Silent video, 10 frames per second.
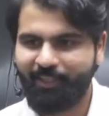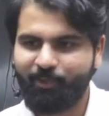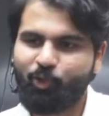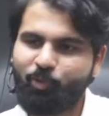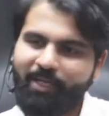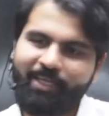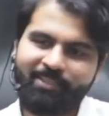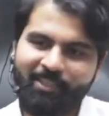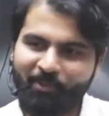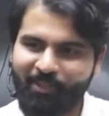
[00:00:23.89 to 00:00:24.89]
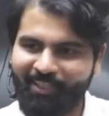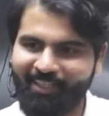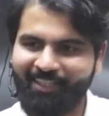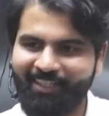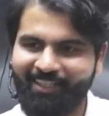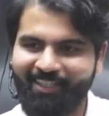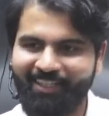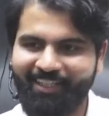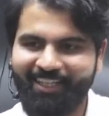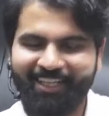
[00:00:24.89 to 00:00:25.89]
जो जुबा केसरी बोलता है
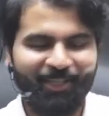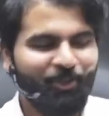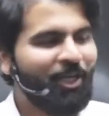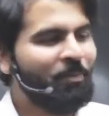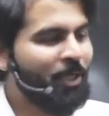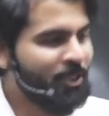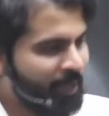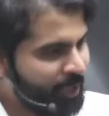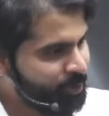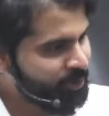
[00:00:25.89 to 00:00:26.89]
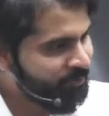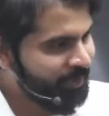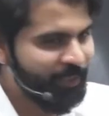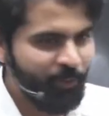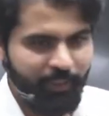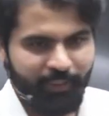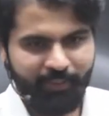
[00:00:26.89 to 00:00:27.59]
तो अगर बस मान लो सफेद हुई